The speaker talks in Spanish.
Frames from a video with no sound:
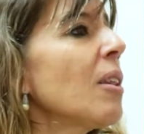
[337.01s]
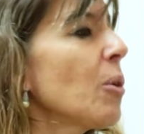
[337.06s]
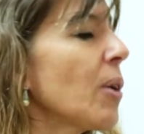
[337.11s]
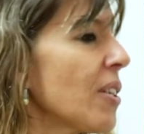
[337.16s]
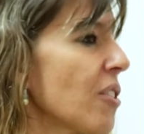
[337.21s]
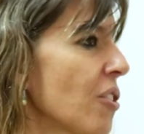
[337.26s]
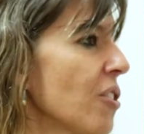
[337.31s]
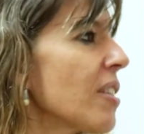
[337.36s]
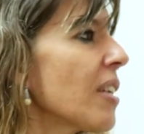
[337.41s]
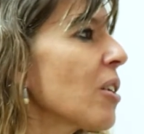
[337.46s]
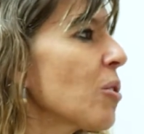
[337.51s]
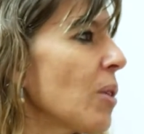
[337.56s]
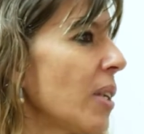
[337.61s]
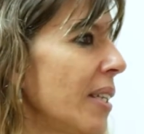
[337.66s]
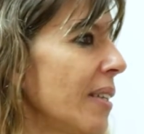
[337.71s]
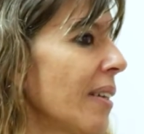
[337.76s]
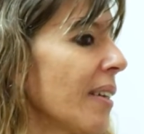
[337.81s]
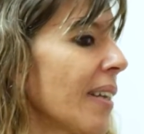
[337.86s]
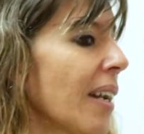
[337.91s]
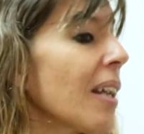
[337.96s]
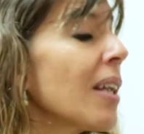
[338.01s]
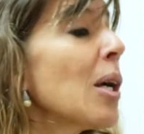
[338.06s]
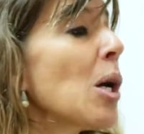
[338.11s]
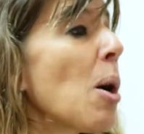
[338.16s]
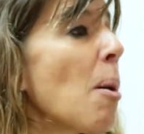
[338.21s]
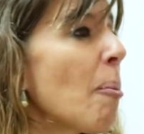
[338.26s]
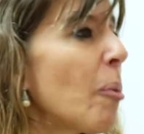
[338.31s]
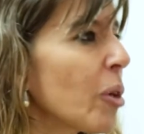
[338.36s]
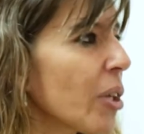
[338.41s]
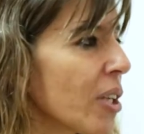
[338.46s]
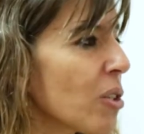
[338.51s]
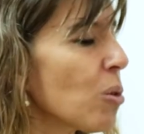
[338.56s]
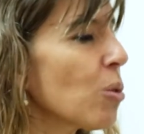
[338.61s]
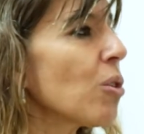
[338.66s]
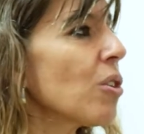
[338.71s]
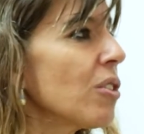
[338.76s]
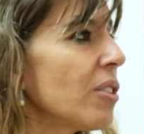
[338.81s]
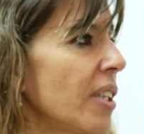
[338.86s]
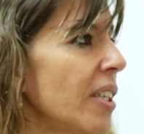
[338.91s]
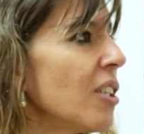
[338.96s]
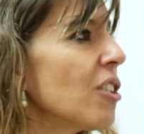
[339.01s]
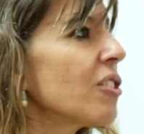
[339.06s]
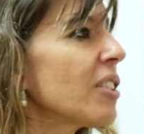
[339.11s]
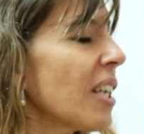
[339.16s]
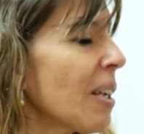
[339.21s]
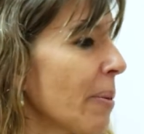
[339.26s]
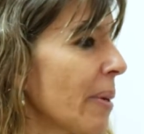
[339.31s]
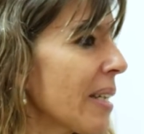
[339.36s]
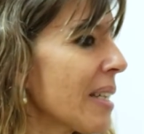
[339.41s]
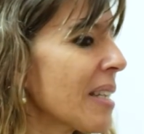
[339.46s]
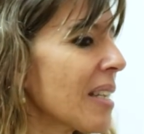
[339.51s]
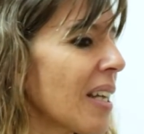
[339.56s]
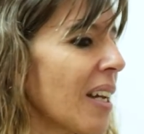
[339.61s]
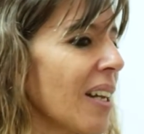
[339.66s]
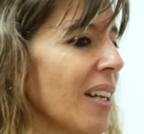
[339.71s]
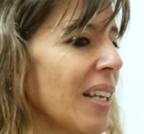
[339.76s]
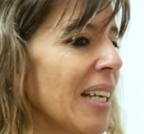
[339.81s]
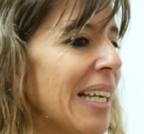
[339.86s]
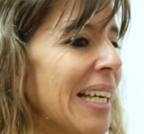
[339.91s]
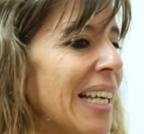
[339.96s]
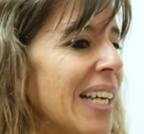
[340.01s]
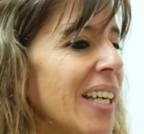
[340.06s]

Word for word: de educación sexual integral porque es un contenido transversal